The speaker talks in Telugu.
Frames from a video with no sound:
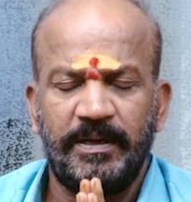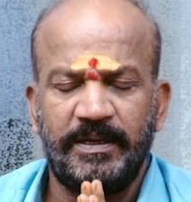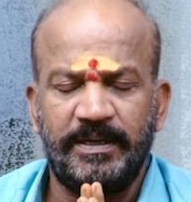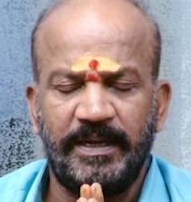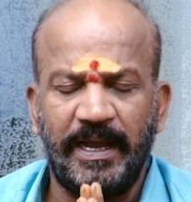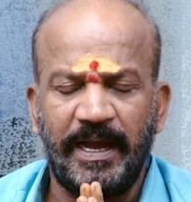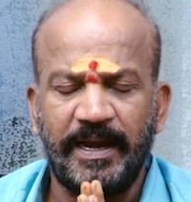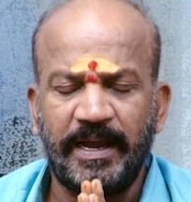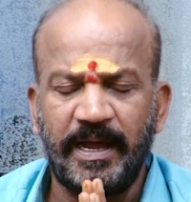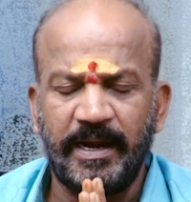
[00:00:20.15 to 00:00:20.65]

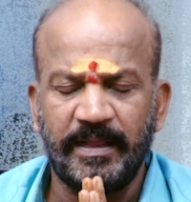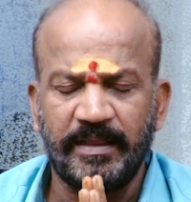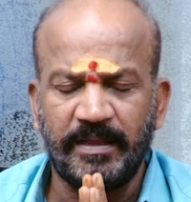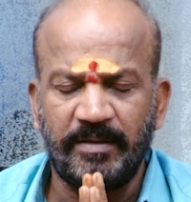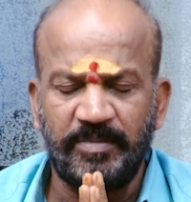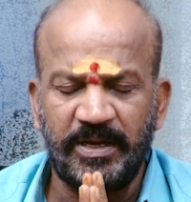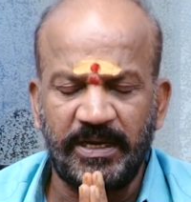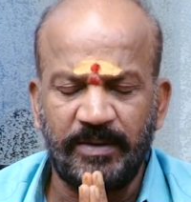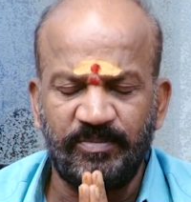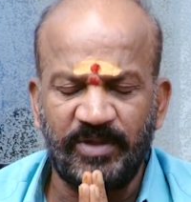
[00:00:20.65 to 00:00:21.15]

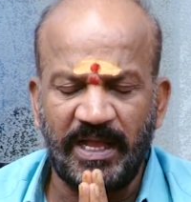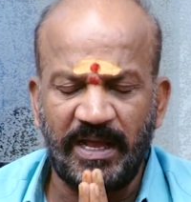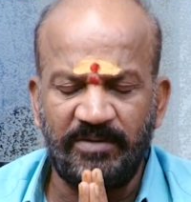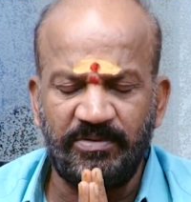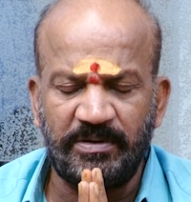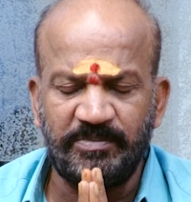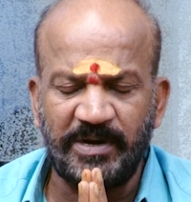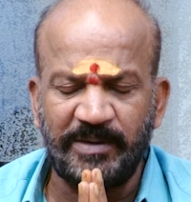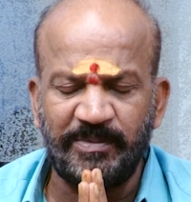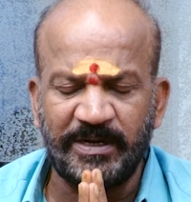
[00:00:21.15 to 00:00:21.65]
జ్ఞానానందమయం
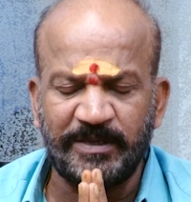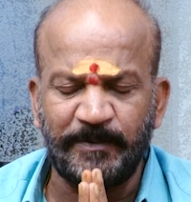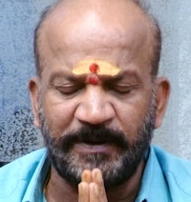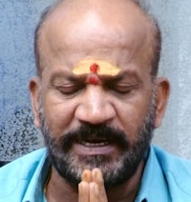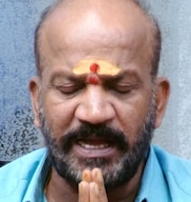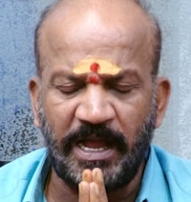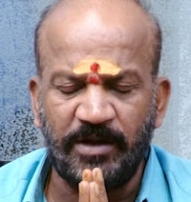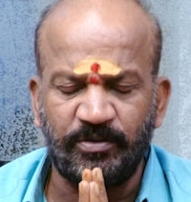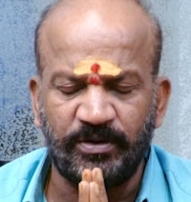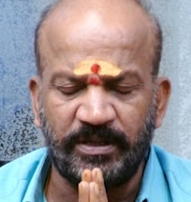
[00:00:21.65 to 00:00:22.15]
దేవం
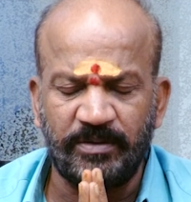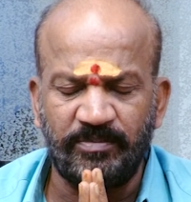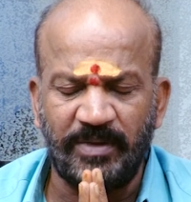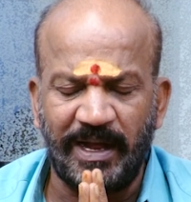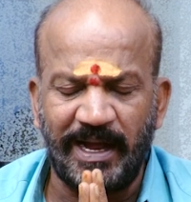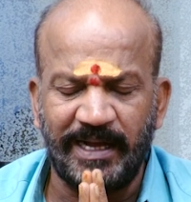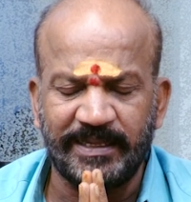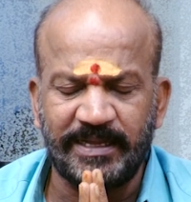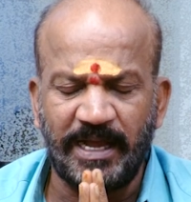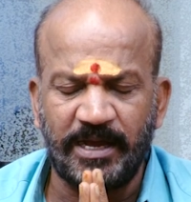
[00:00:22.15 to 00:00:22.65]
నిర్మస్ఫటిగా కృతిం
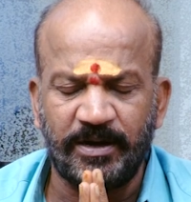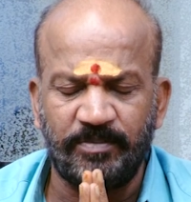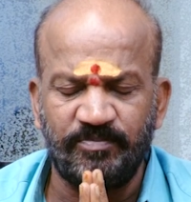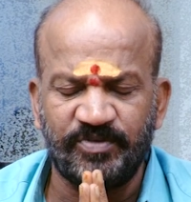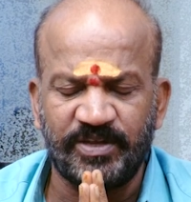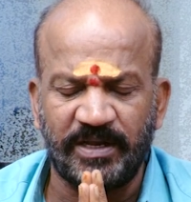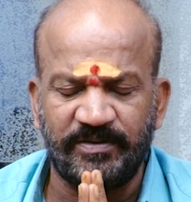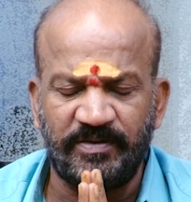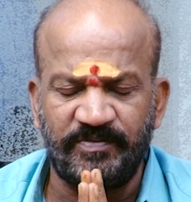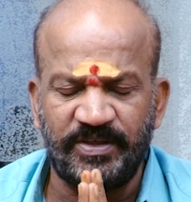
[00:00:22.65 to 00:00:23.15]
ఆధారం
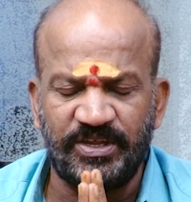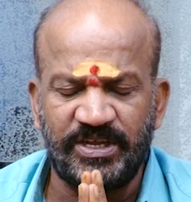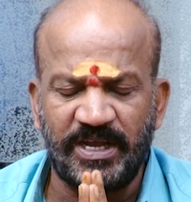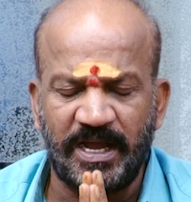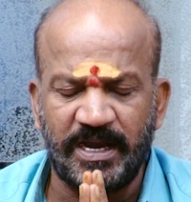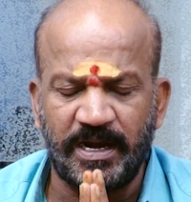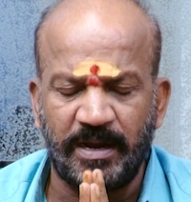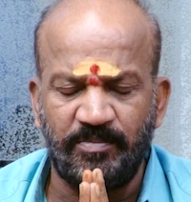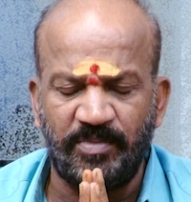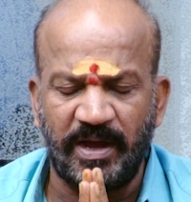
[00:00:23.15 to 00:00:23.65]
సర్వ
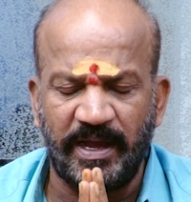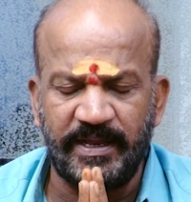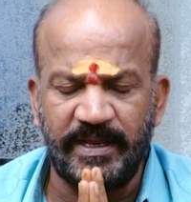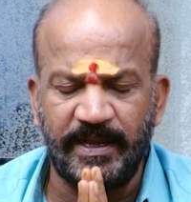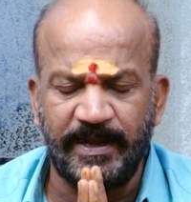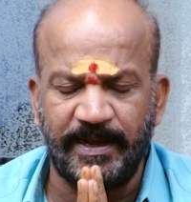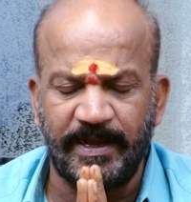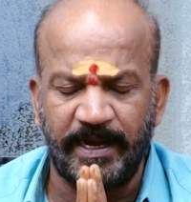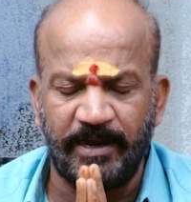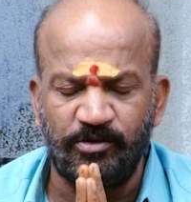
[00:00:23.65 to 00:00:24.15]
విద్యానం
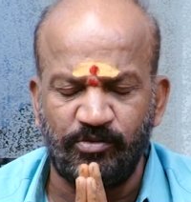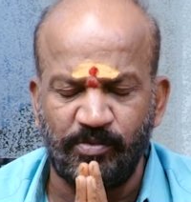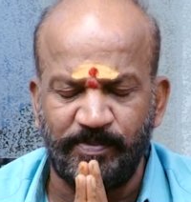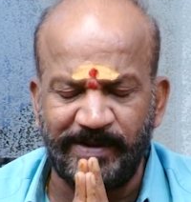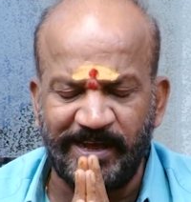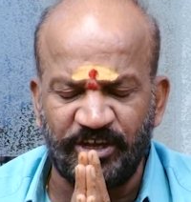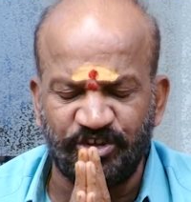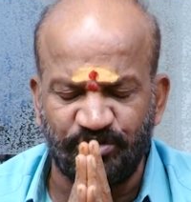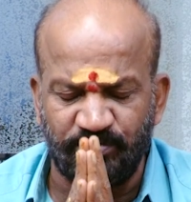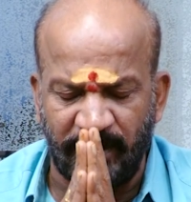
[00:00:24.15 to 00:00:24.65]
హయగ్రీవం
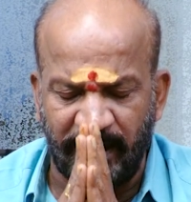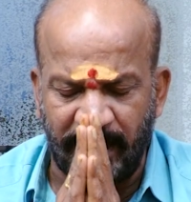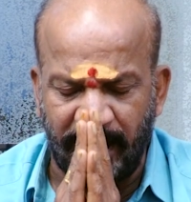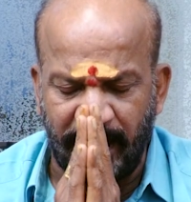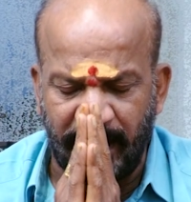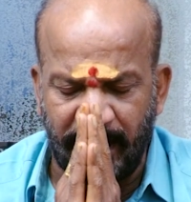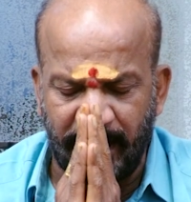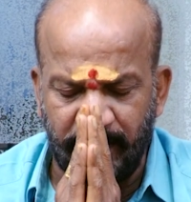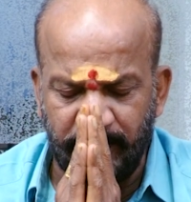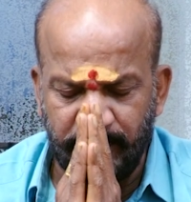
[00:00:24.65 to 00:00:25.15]

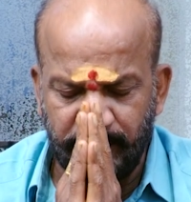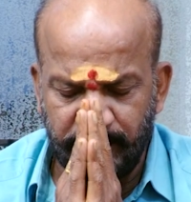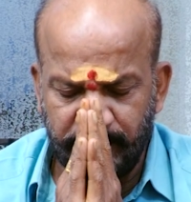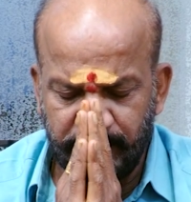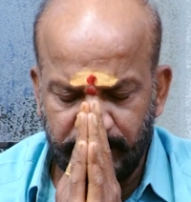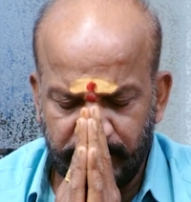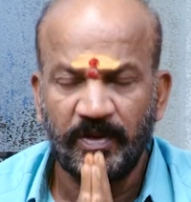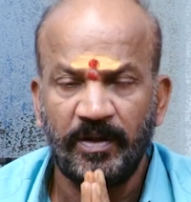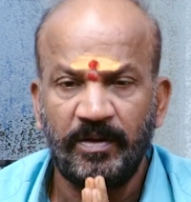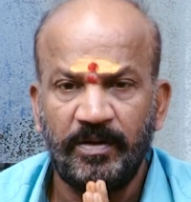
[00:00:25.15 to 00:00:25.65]
ఉపాస్మహే
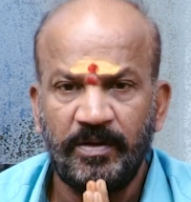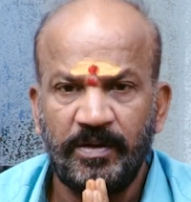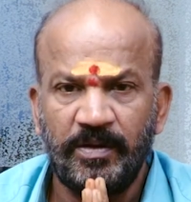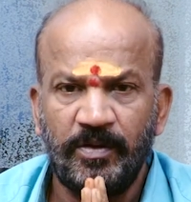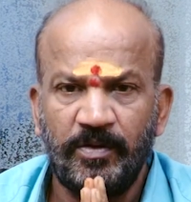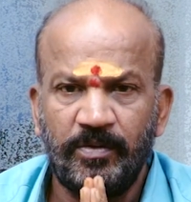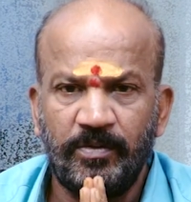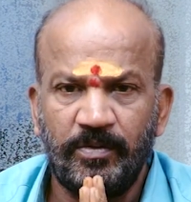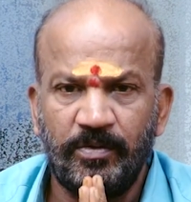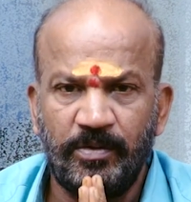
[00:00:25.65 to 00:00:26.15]

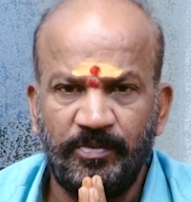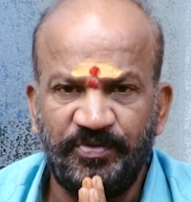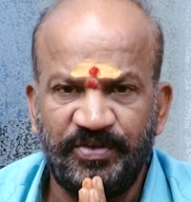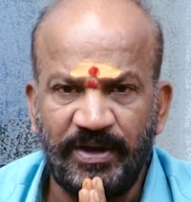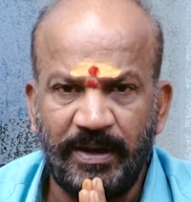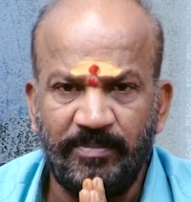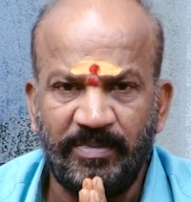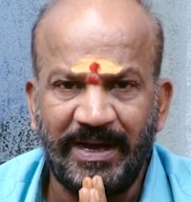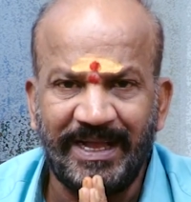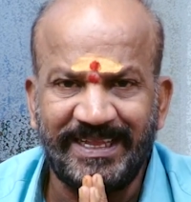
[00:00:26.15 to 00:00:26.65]
ఓం
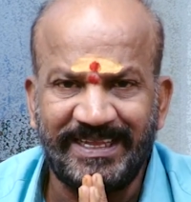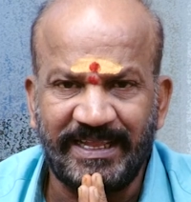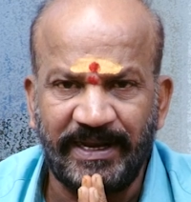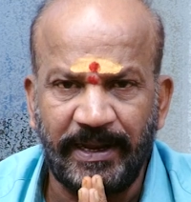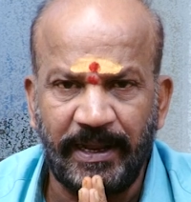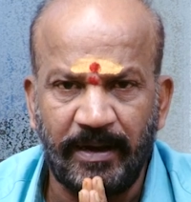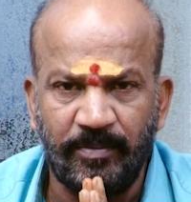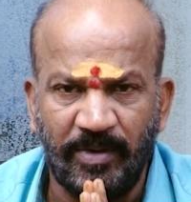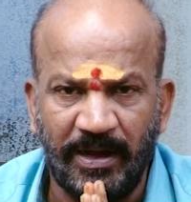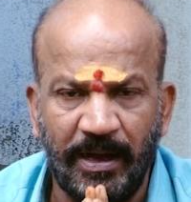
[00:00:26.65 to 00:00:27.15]
శ్రీ
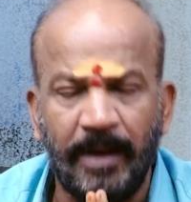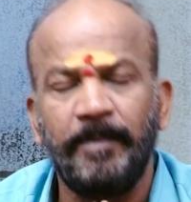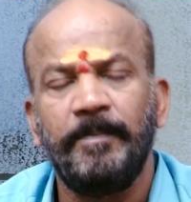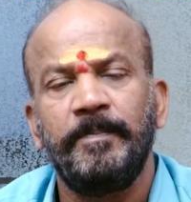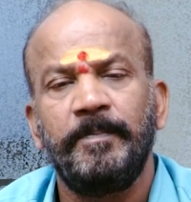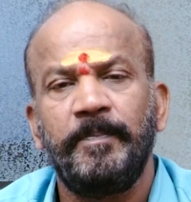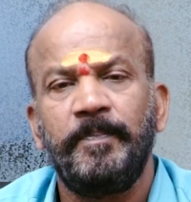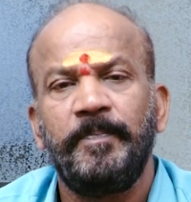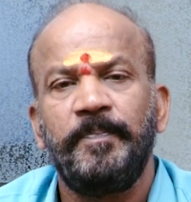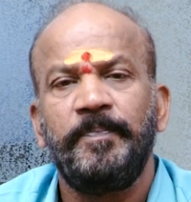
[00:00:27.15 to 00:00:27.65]
మాత్రే నమ
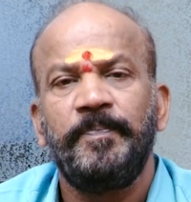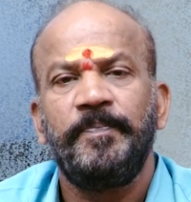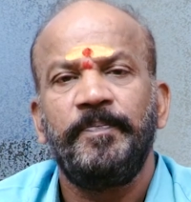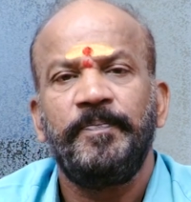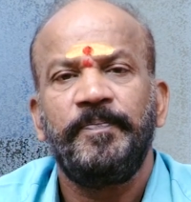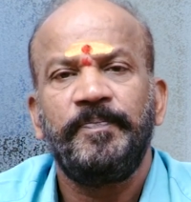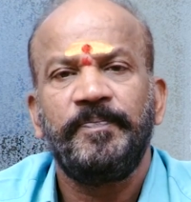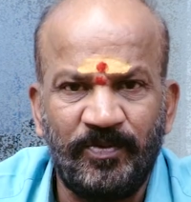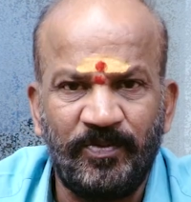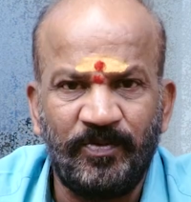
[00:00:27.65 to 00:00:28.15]

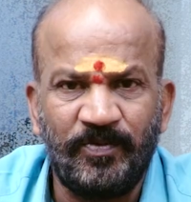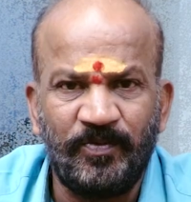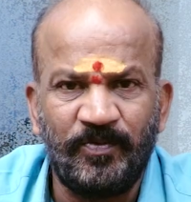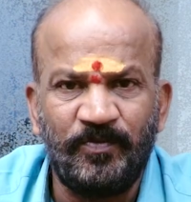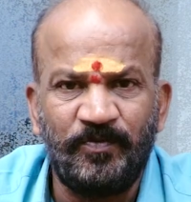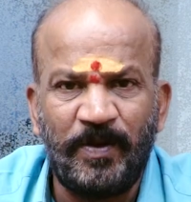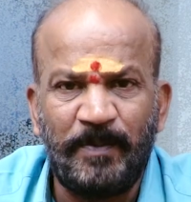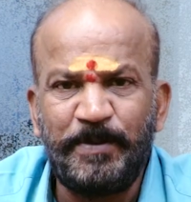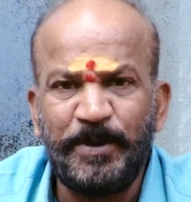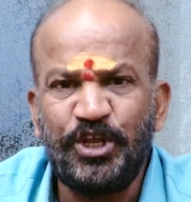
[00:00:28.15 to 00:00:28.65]

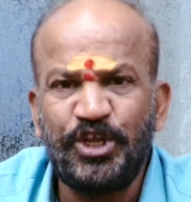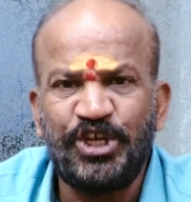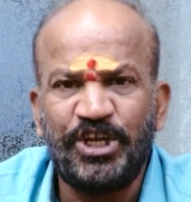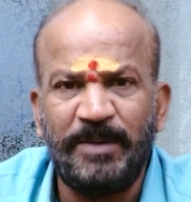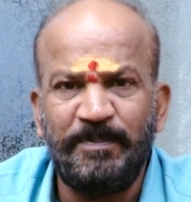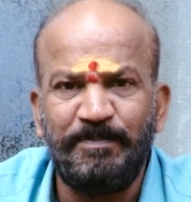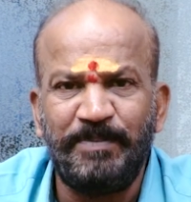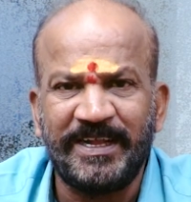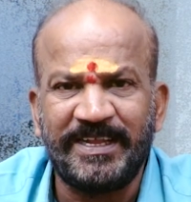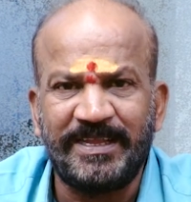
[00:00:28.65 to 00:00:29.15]

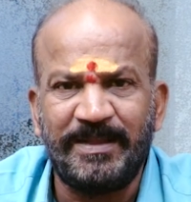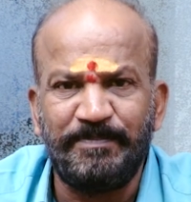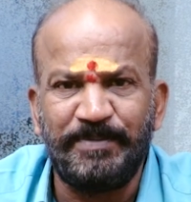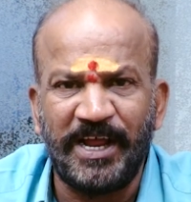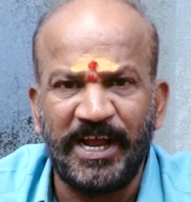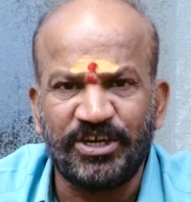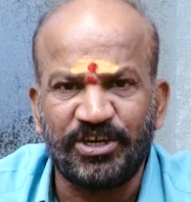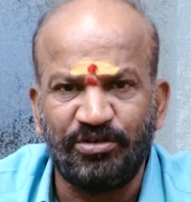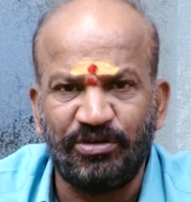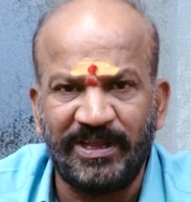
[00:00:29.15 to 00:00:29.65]
విపంచి భక్తి
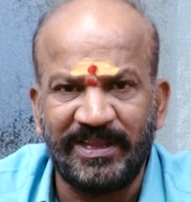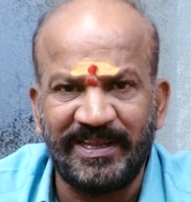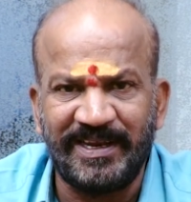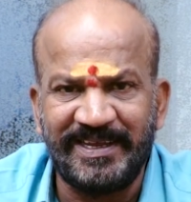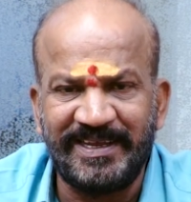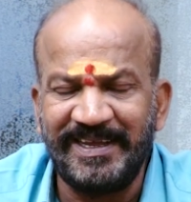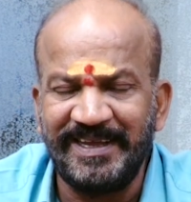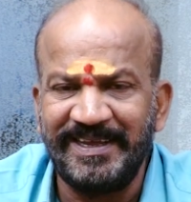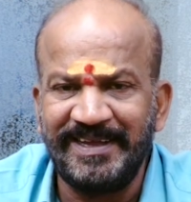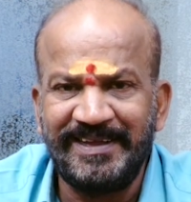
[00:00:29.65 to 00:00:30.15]

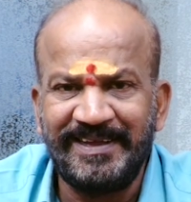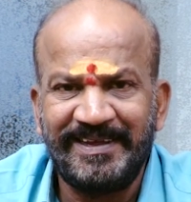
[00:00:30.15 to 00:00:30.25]
ప్రేక్షకులందరికీ